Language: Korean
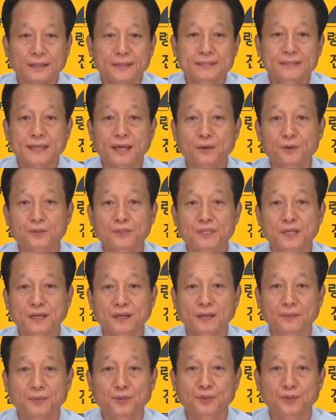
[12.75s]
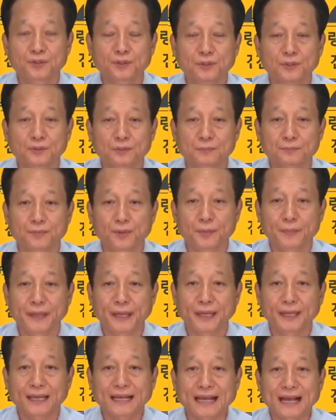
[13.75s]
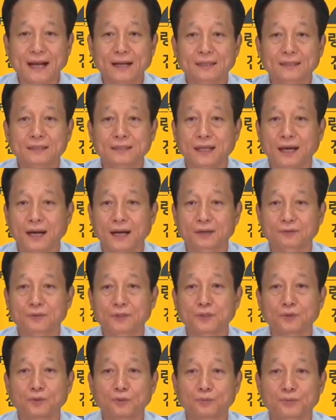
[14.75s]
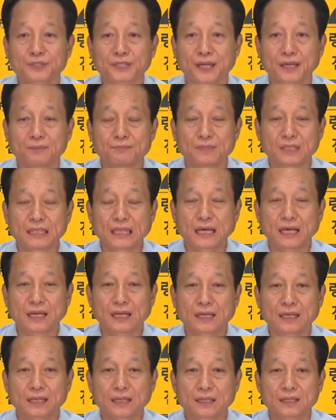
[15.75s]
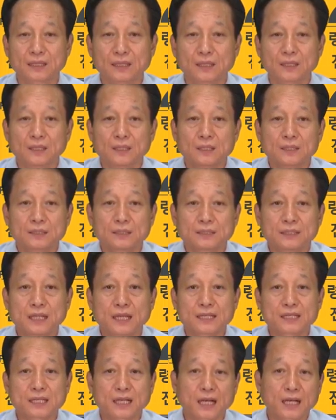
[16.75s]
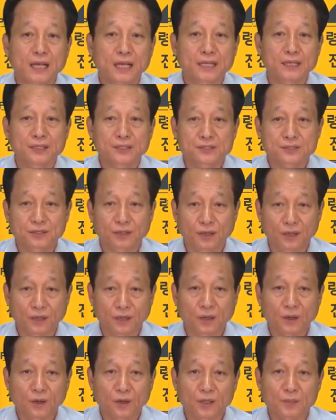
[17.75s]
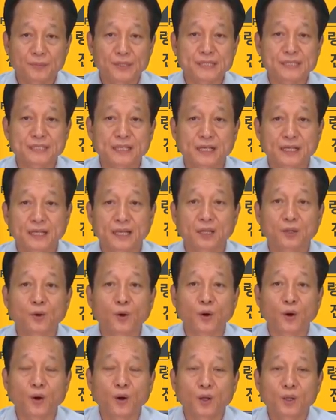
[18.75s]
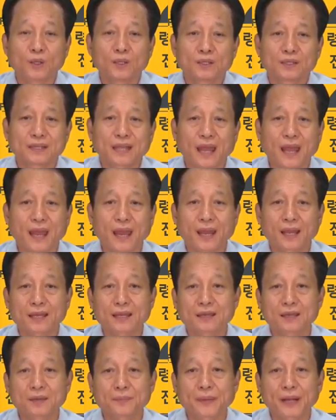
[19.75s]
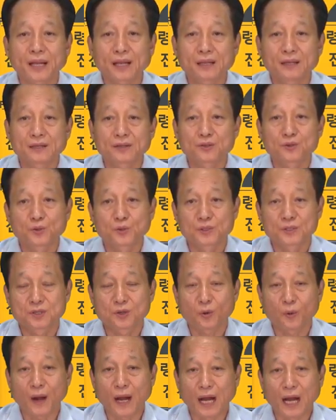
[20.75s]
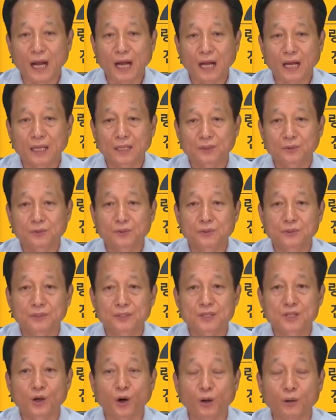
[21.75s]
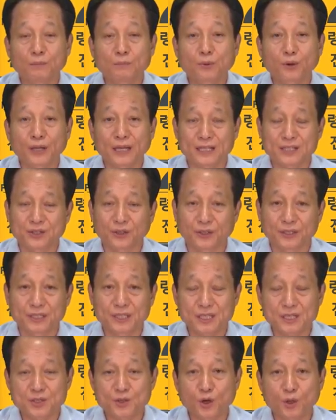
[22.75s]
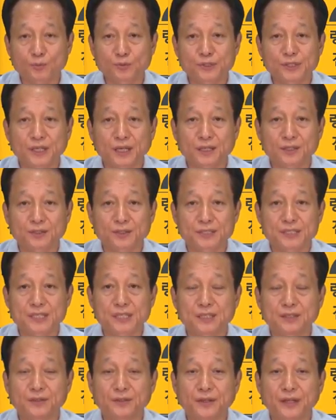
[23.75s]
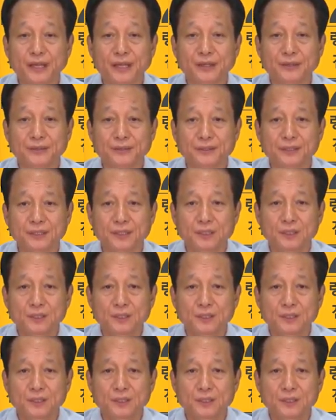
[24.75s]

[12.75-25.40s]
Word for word: 사용자가 보는 노동법의 강낙원 노무사입니다. 지난 시간에 이어서 이번 시간에도 대기 발령 조치와 또는 전보나 전직 처분이라는 것이 있는데요.